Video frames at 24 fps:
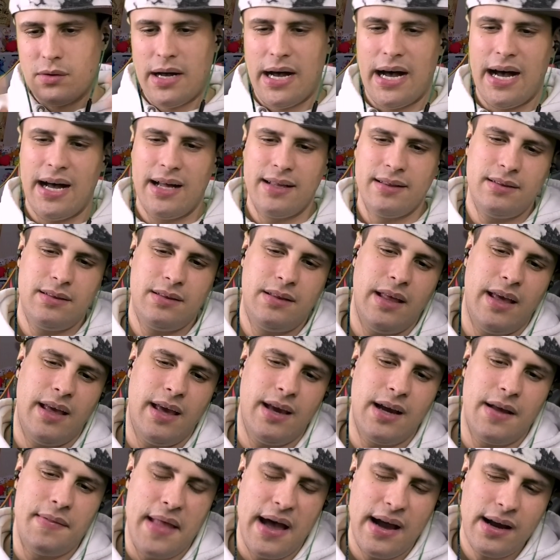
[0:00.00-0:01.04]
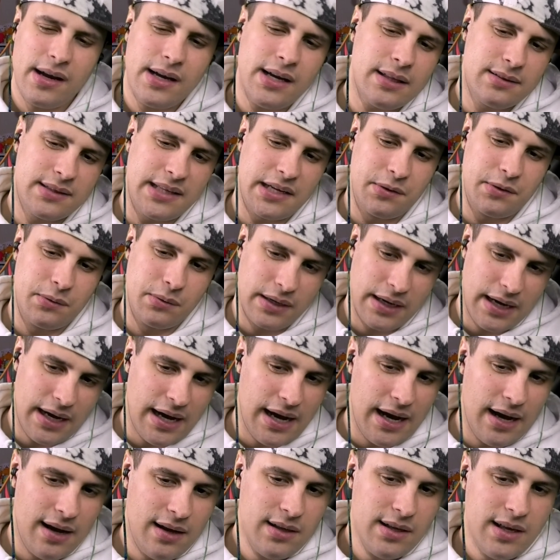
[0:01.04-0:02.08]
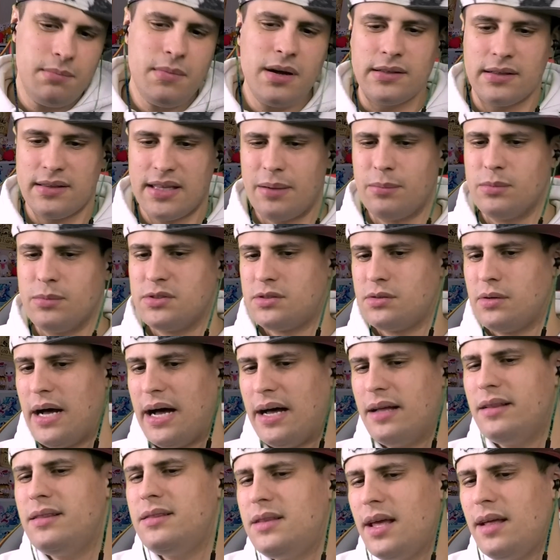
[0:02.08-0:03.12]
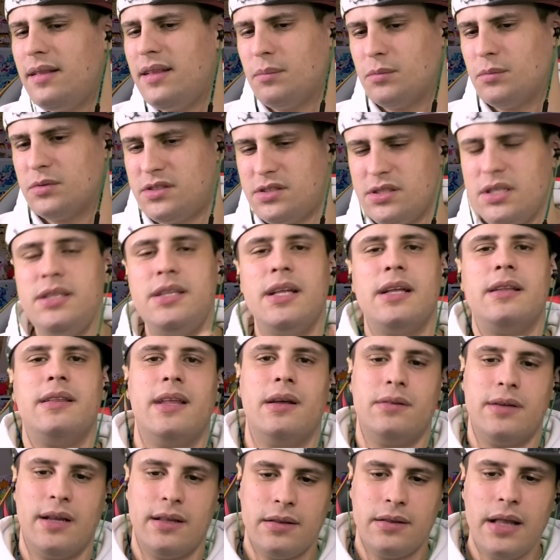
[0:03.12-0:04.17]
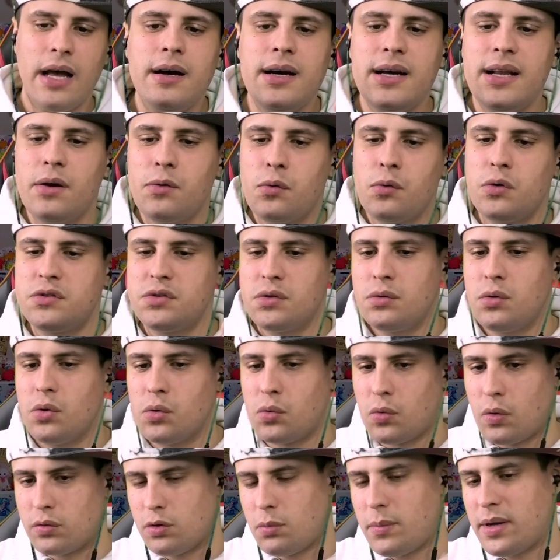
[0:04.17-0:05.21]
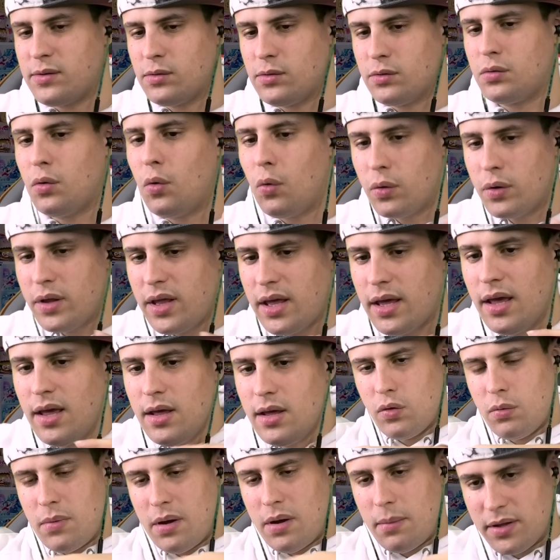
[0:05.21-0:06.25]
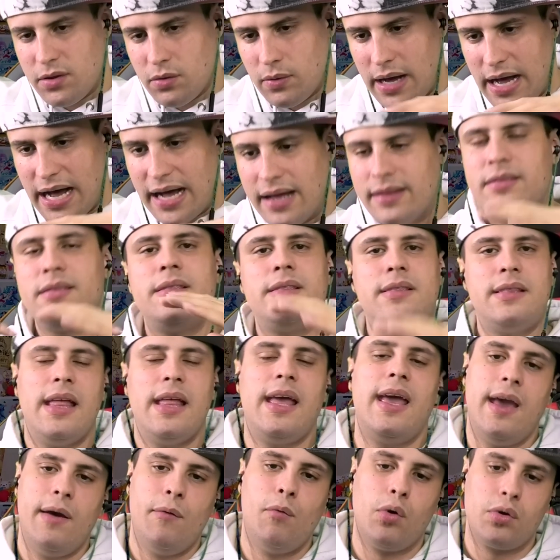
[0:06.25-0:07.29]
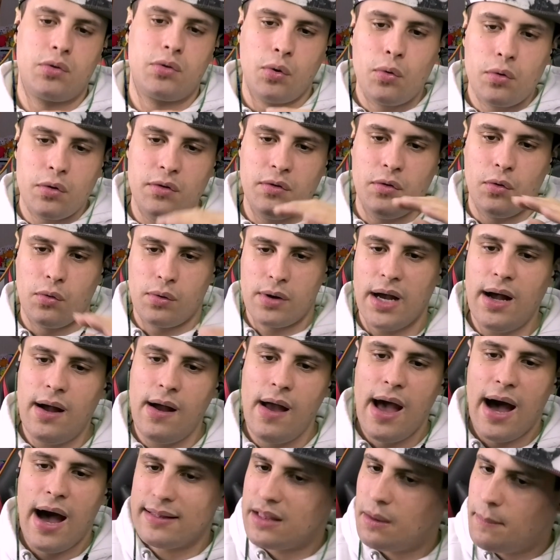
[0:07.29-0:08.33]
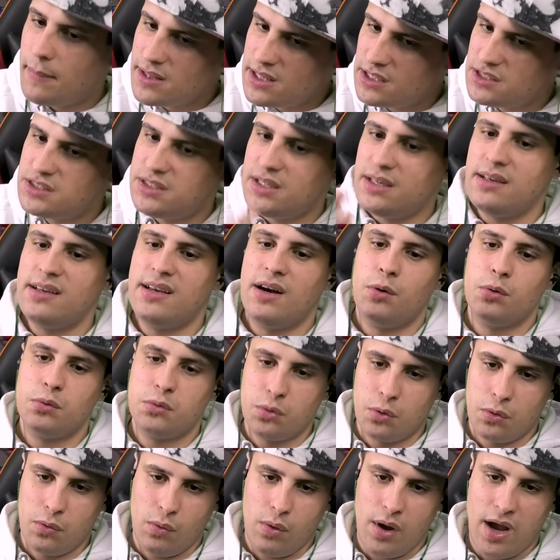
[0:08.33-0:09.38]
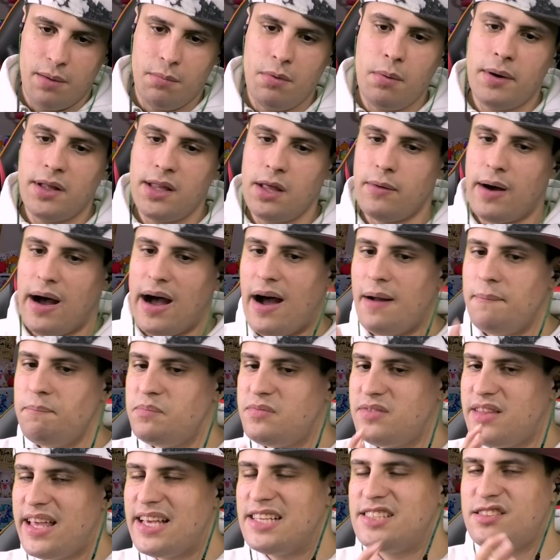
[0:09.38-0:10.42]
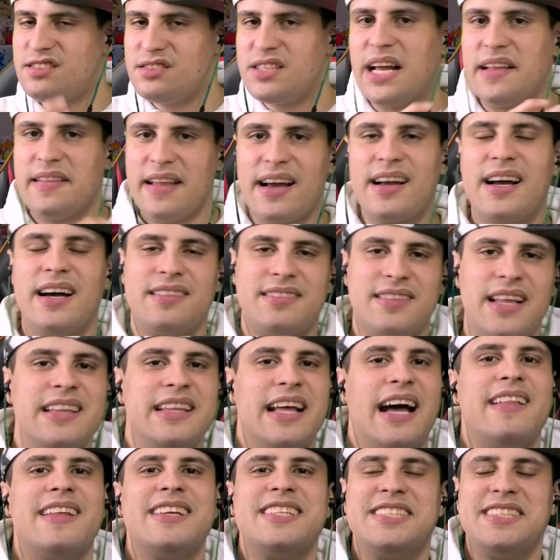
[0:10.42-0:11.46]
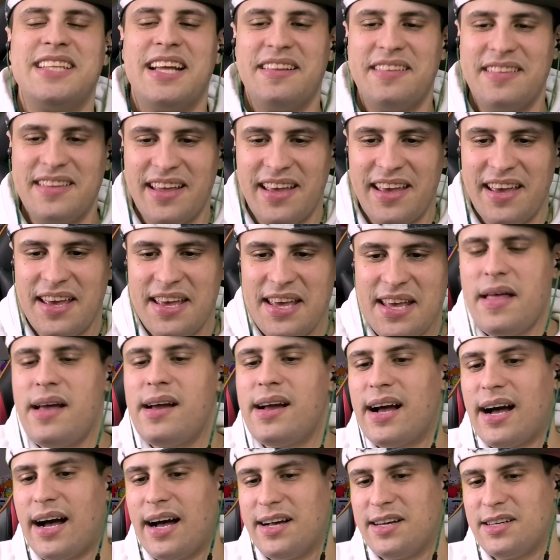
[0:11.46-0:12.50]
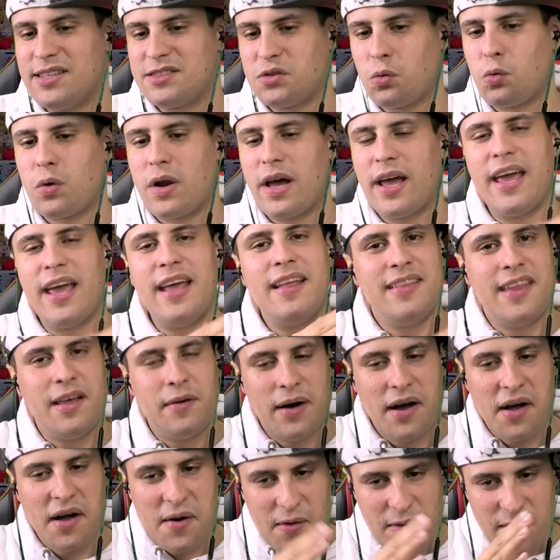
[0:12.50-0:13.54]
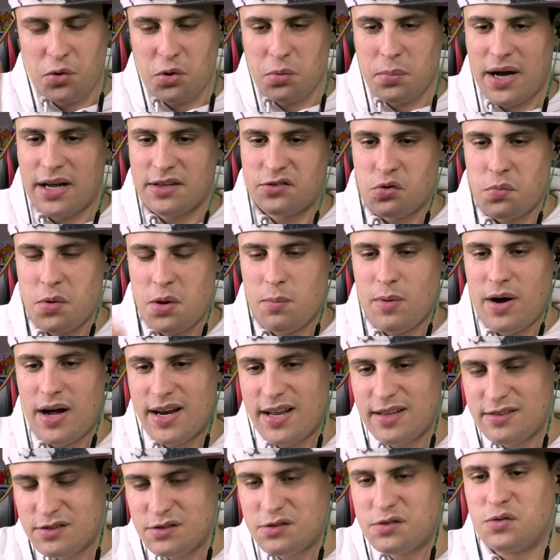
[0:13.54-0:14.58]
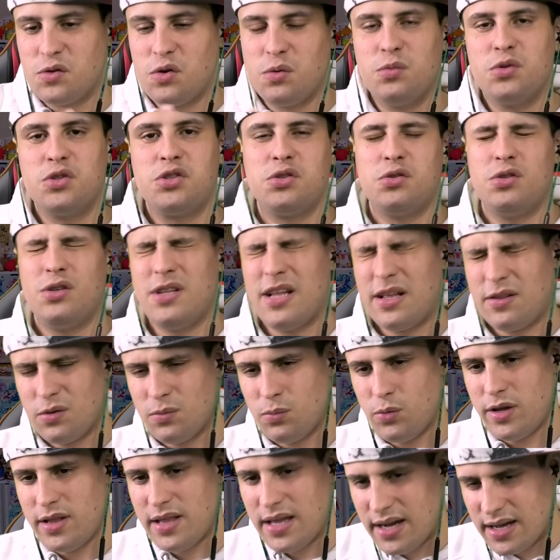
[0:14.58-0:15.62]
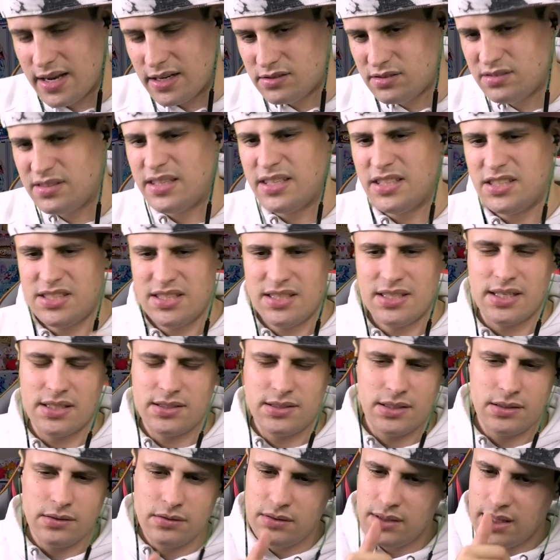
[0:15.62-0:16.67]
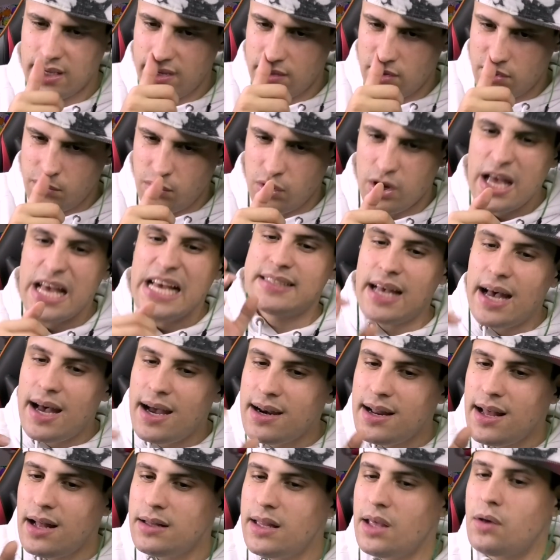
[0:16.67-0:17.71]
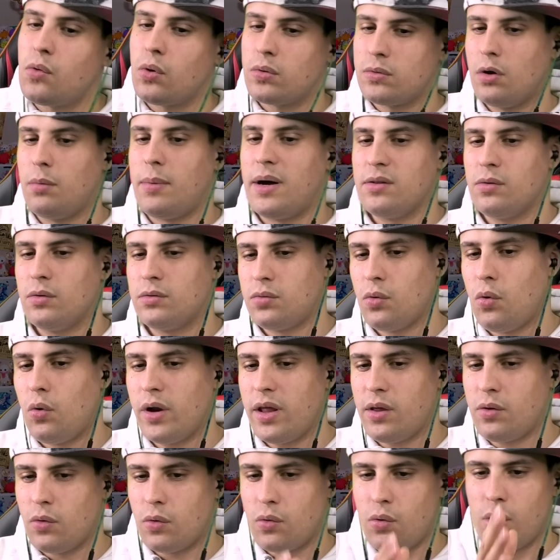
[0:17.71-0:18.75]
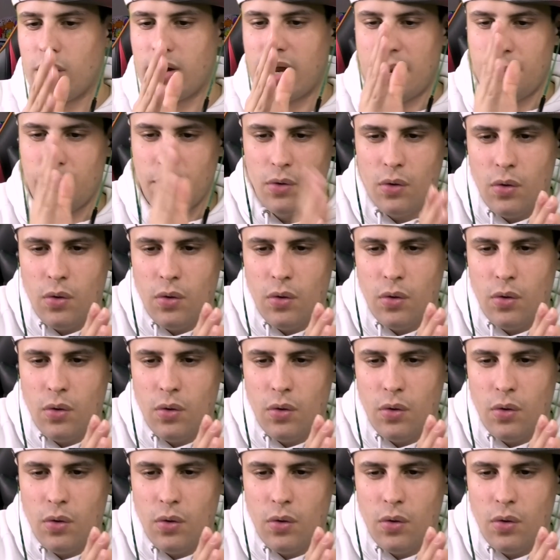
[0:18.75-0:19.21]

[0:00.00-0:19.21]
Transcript: その安定がなかったのが今って多分その安定でもついてんだよねだからこその言葉の通りこのままの安定を取るのかはたまた進化を取るのか今までは安定すらなかったって話なんでまあなんかそこら辺では言葉遊びもありつつの面白いなと思いながらすでに進化してるんだけどもさらに言葉の通りここから